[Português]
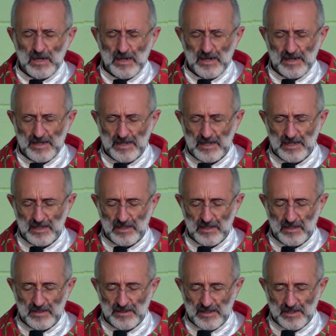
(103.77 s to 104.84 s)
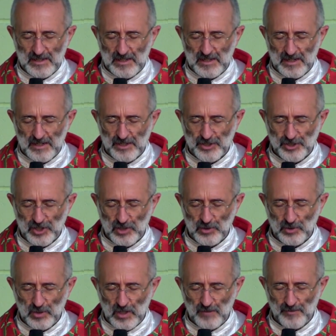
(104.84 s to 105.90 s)
Naquele, naquela
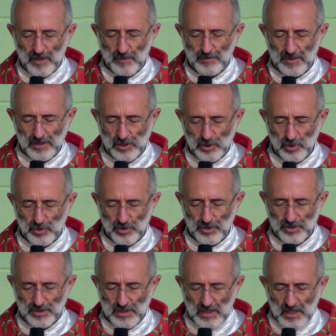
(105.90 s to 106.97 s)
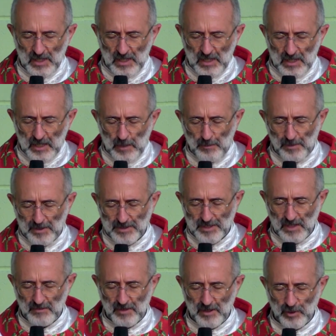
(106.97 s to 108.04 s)
região havia pastores que
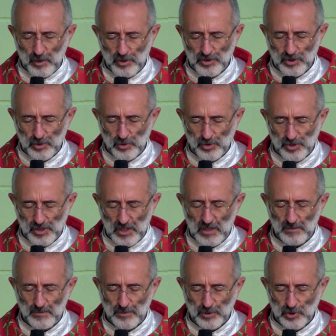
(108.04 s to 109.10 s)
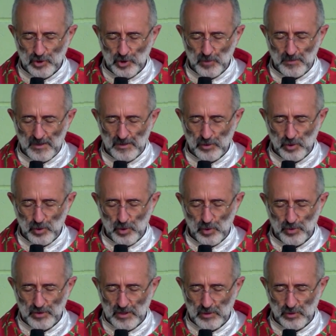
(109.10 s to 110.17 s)
passavam a noite nos campos tomando
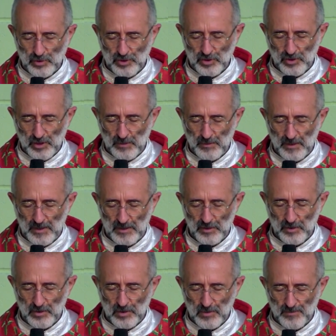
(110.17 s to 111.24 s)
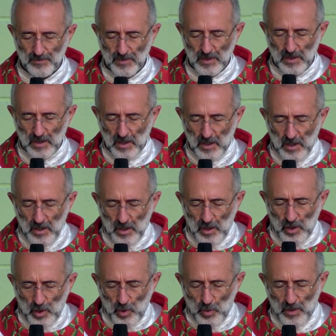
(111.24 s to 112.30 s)
conta do seu rebanho.
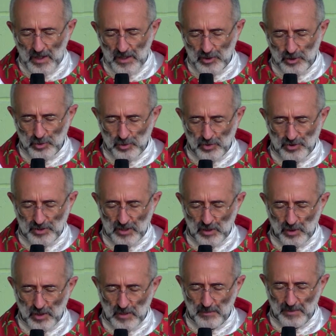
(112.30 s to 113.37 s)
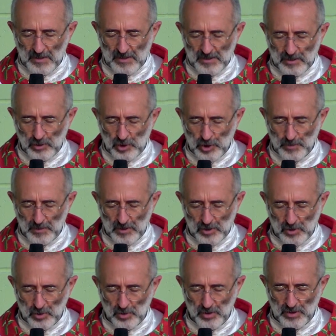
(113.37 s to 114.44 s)
O anjo do Senhor apareceu aos
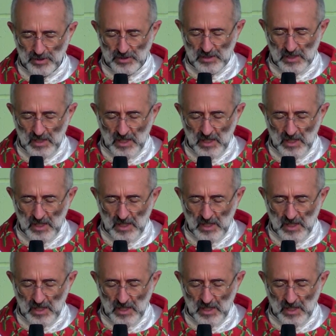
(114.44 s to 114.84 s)
pastores.